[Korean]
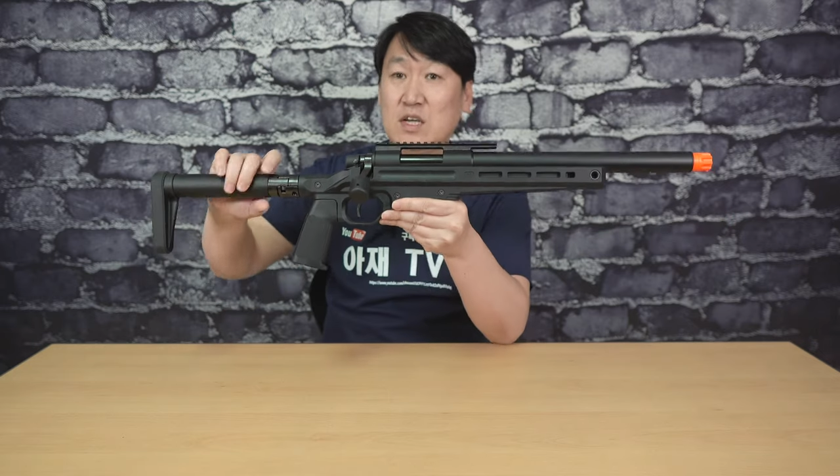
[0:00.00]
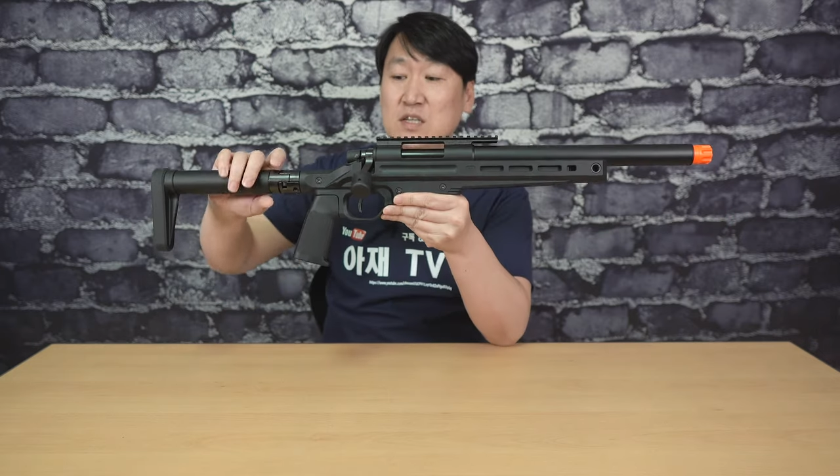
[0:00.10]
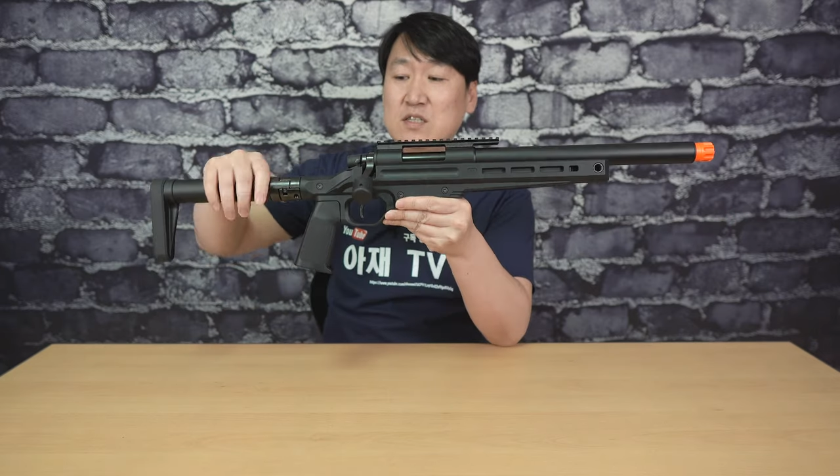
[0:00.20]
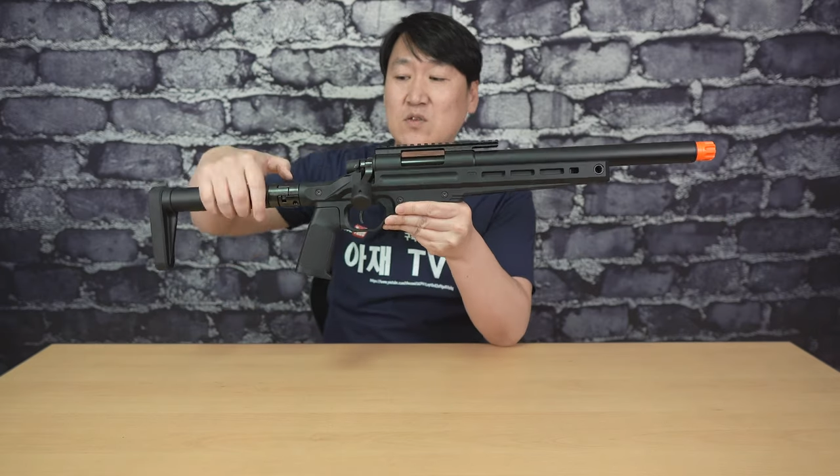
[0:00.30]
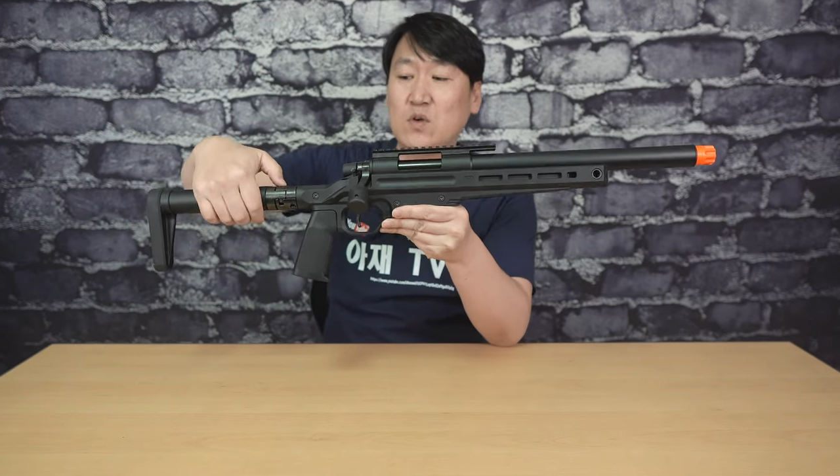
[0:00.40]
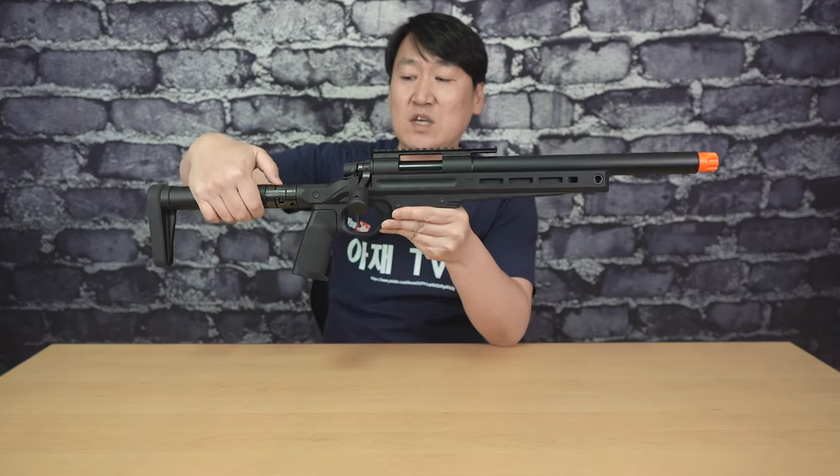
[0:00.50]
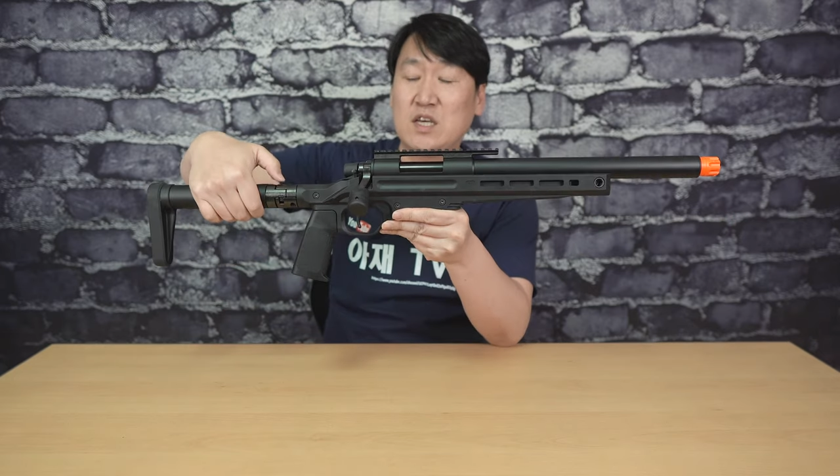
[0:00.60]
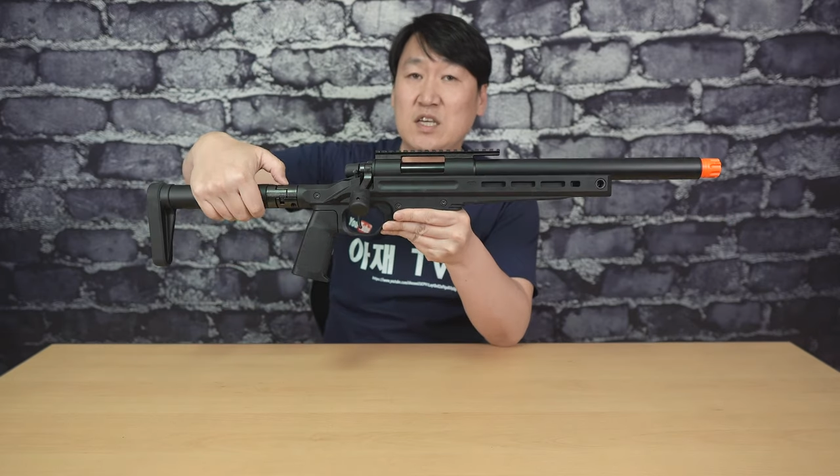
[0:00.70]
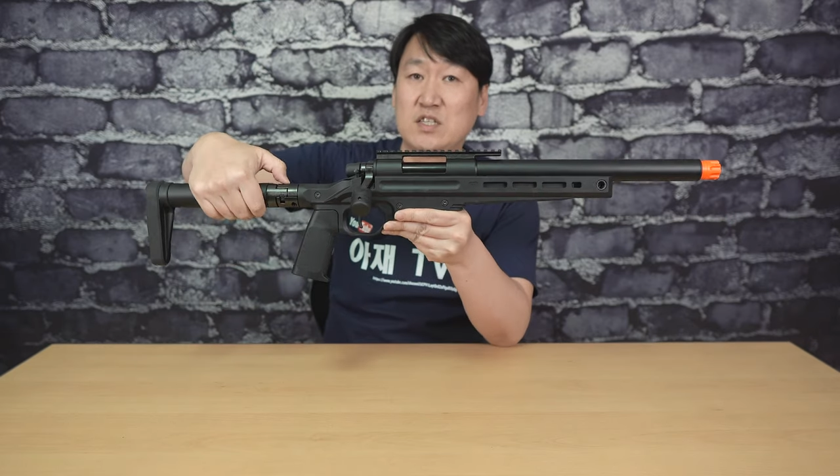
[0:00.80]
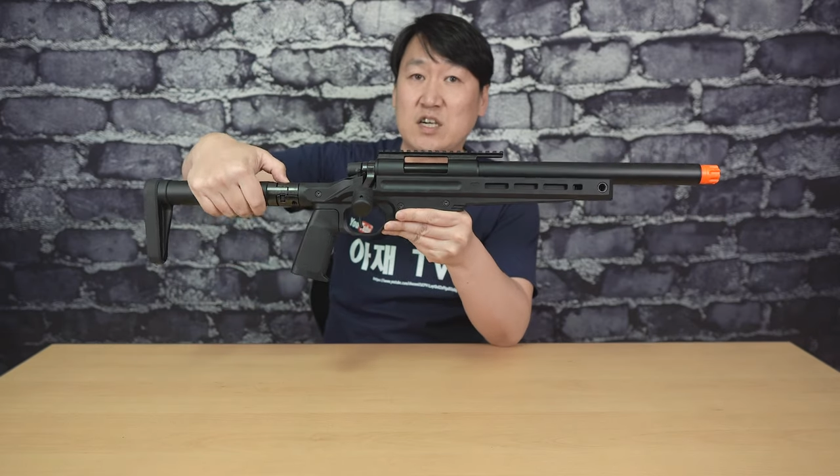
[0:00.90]

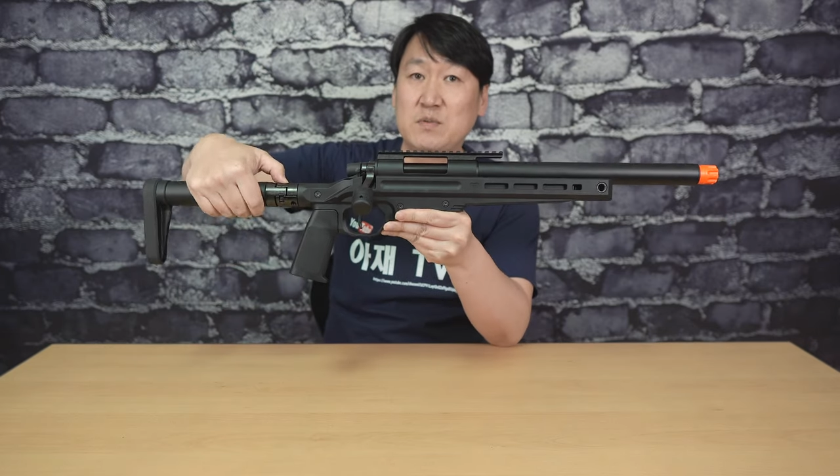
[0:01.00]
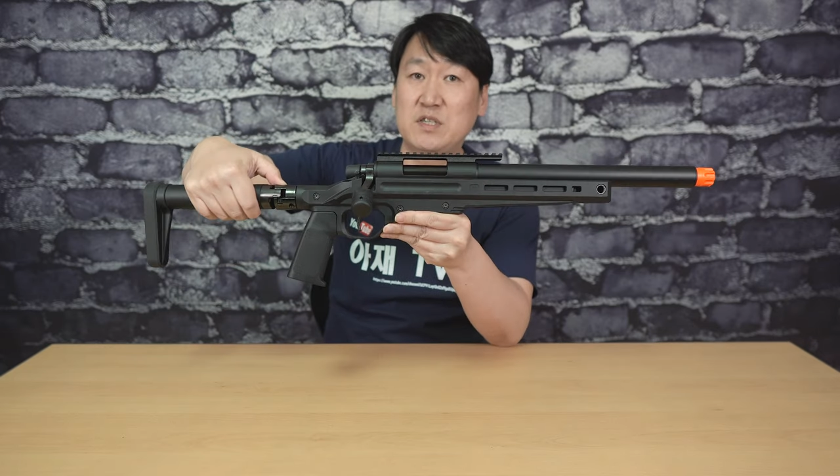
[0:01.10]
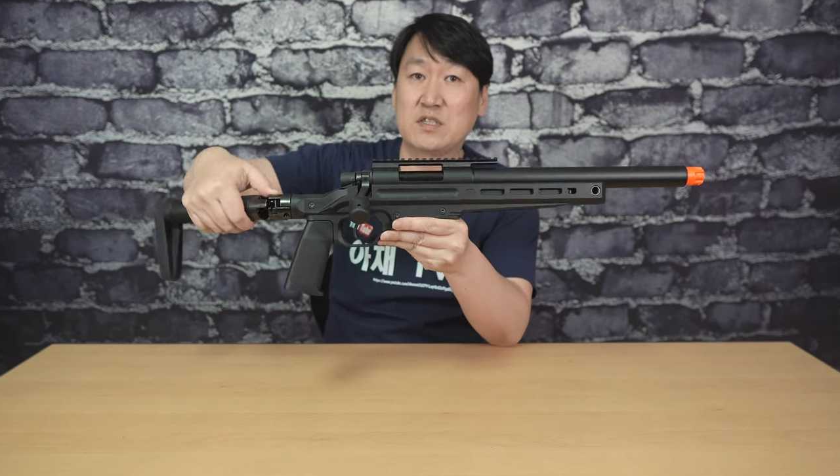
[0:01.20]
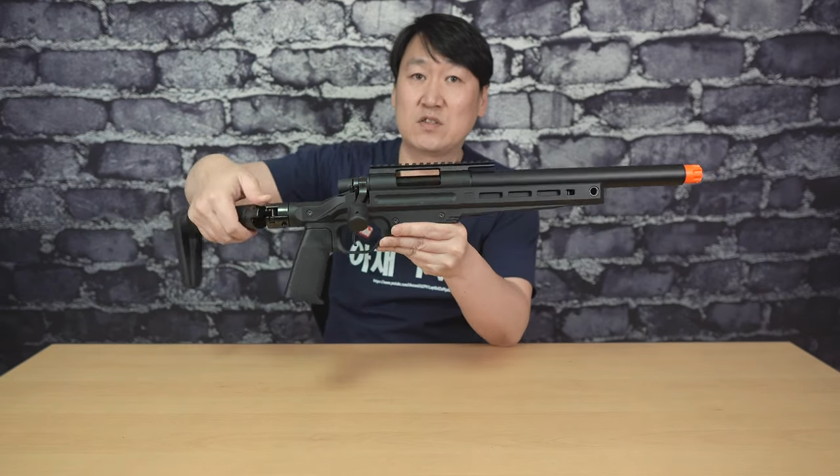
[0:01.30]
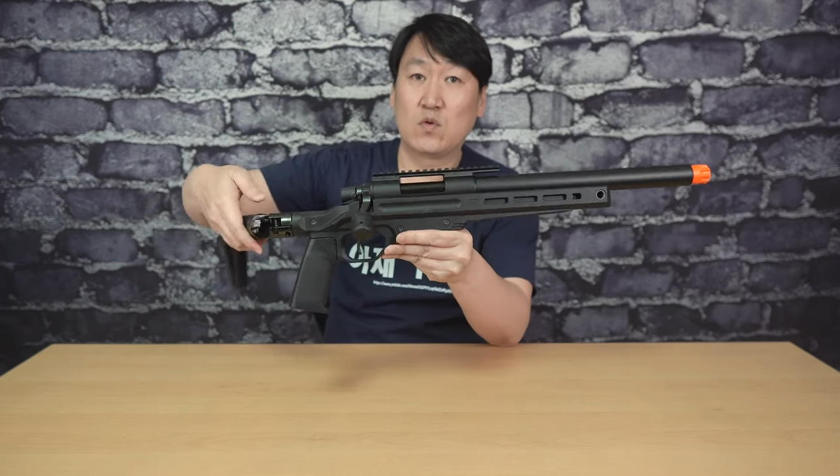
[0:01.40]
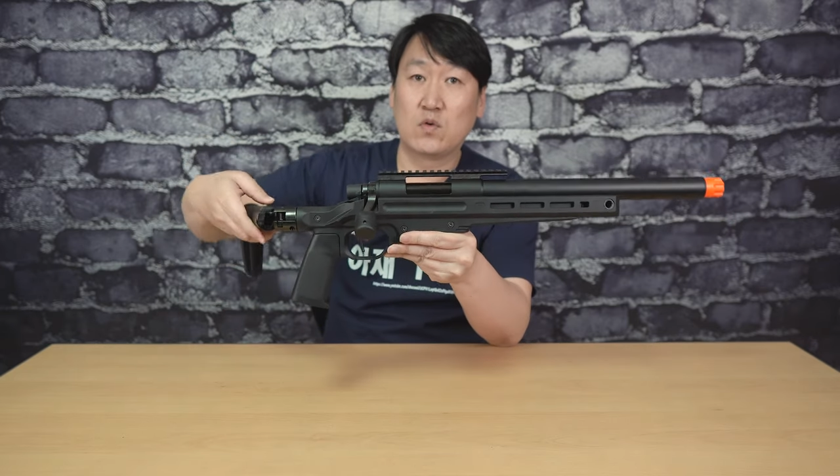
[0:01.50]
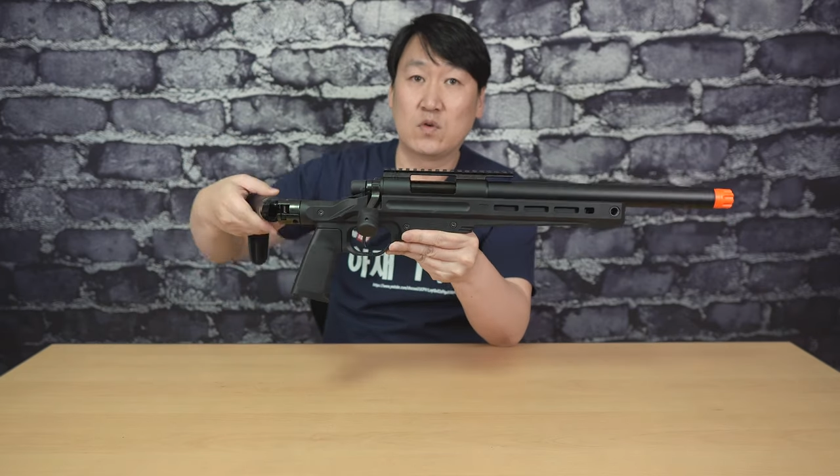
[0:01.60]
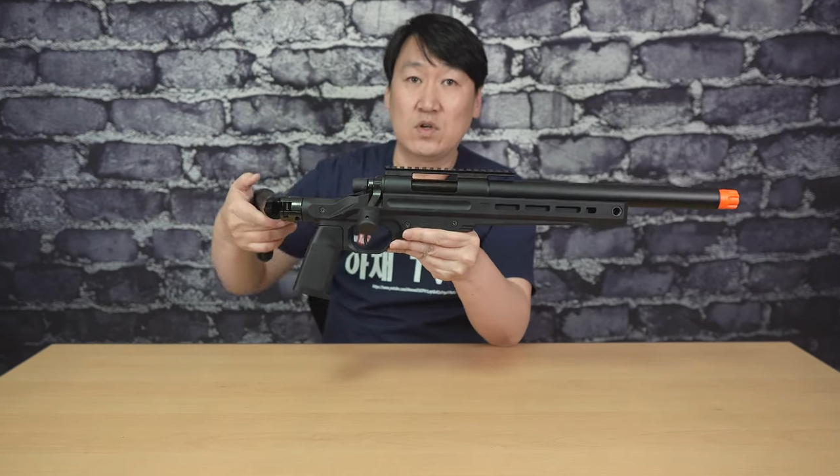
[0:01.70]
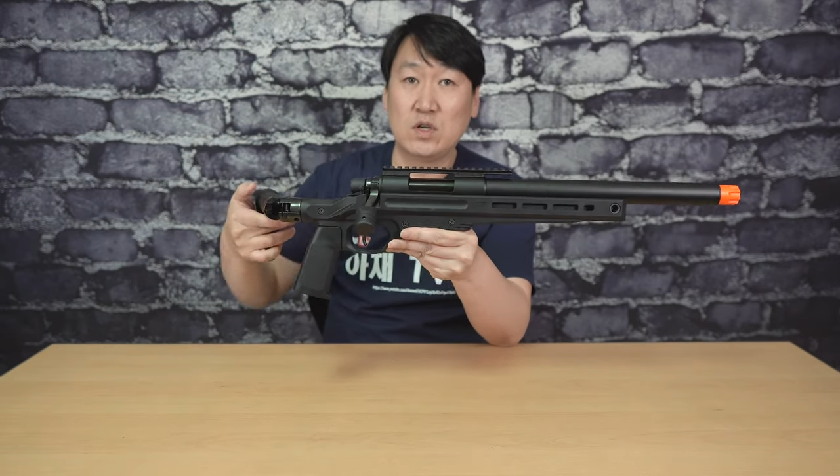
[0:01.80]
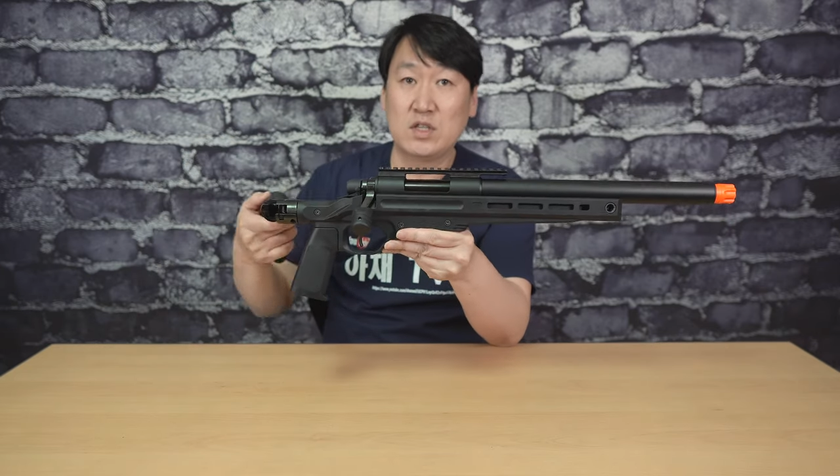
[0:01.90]
스톡이 접이식
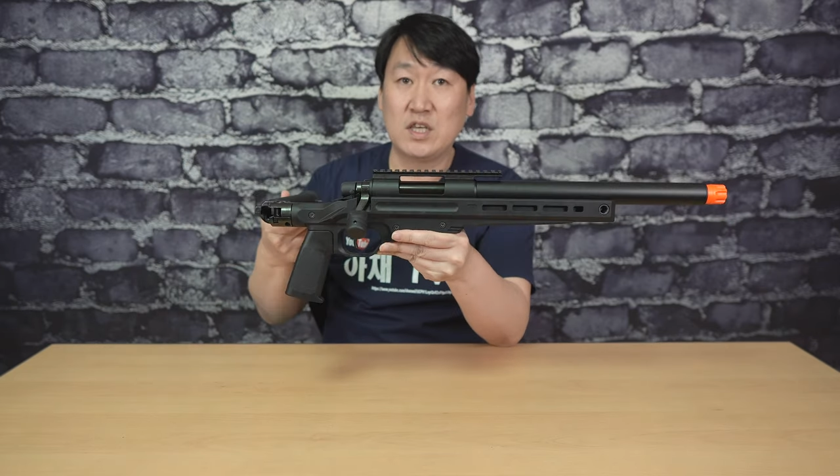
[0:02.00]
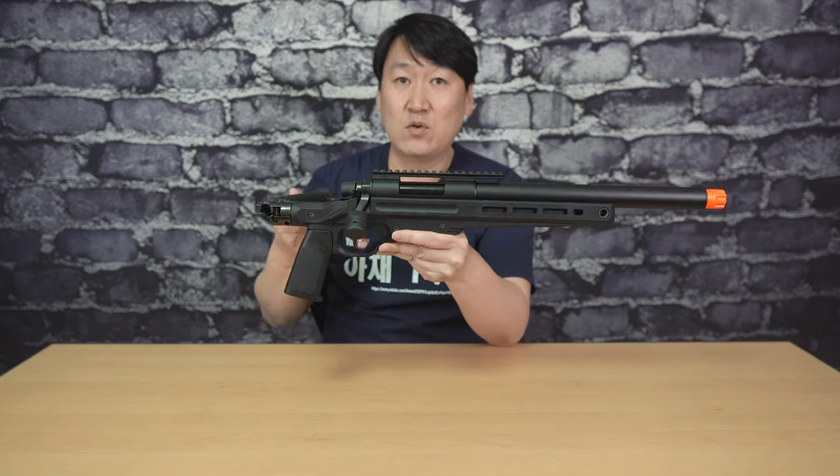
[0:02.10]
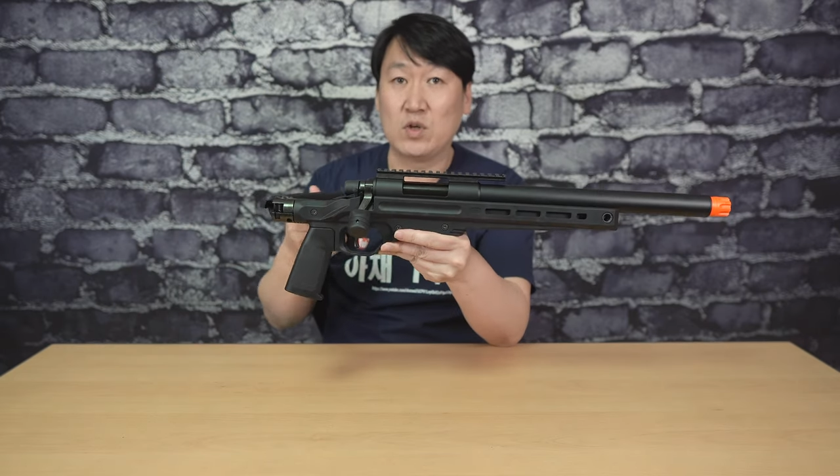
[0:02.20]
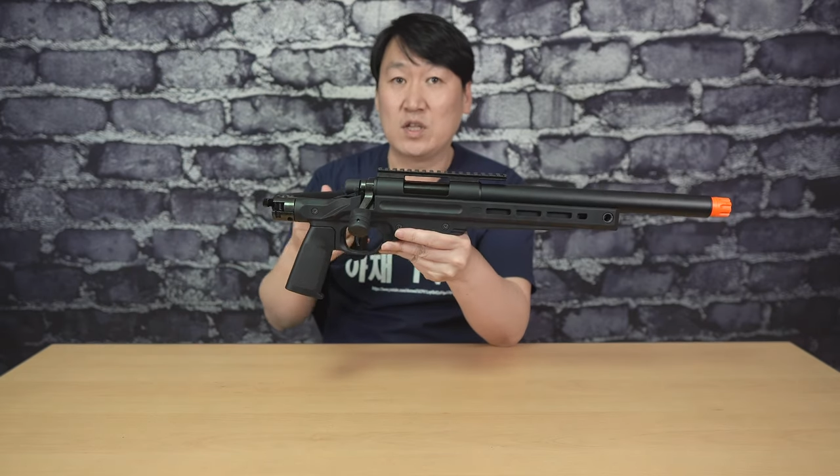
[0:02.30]
스톡을 띄고